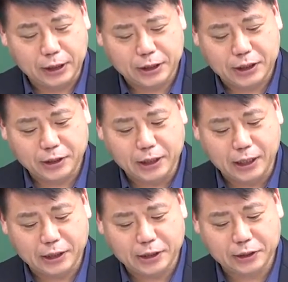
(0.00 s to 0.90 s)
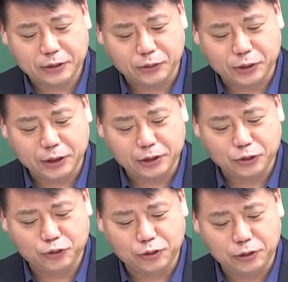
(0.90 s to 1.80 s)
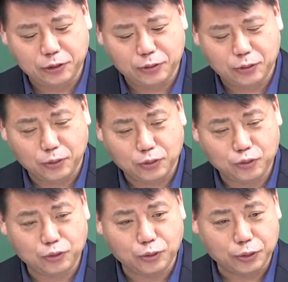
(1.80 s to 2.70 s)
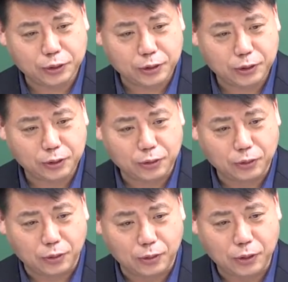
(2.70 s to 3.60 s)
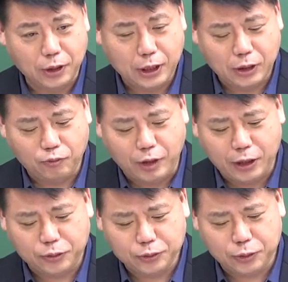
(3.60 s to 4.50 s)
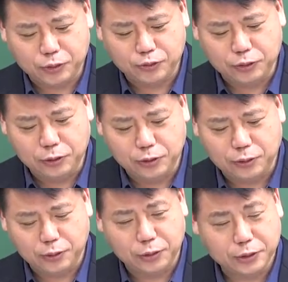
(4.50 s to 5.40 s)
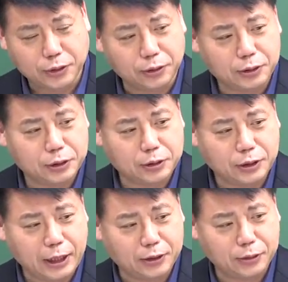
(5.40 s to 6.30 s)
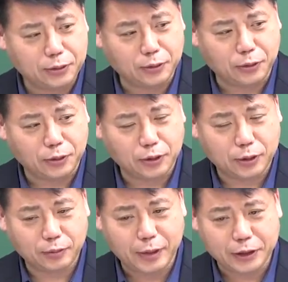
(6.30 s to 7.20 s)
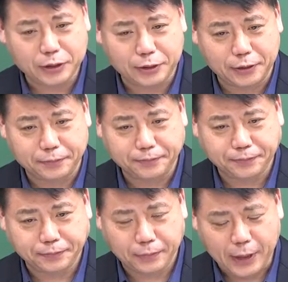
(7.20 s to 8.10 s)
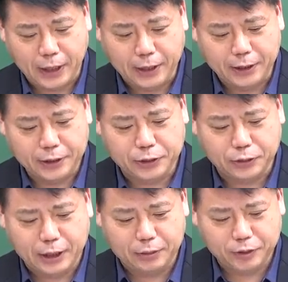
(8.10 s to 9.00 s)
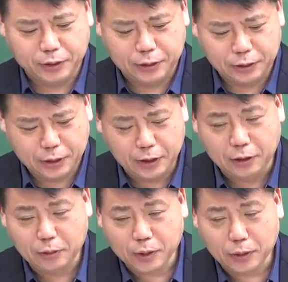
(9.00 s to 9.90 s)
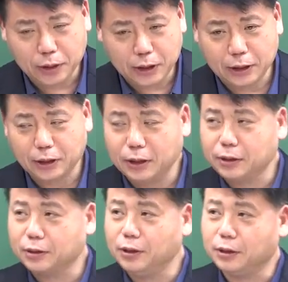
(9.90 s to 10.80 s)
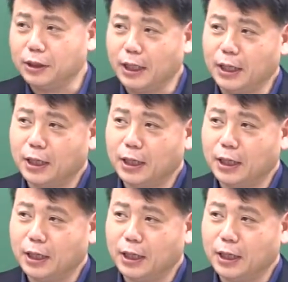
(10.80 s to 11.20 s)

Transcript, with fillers: 시스테리시스 손실을 줄이려고 규소 쓰는 거고 와류선 줄이려고 성층하는 거고. 맞죠? 정답은 1번이 틀렸다.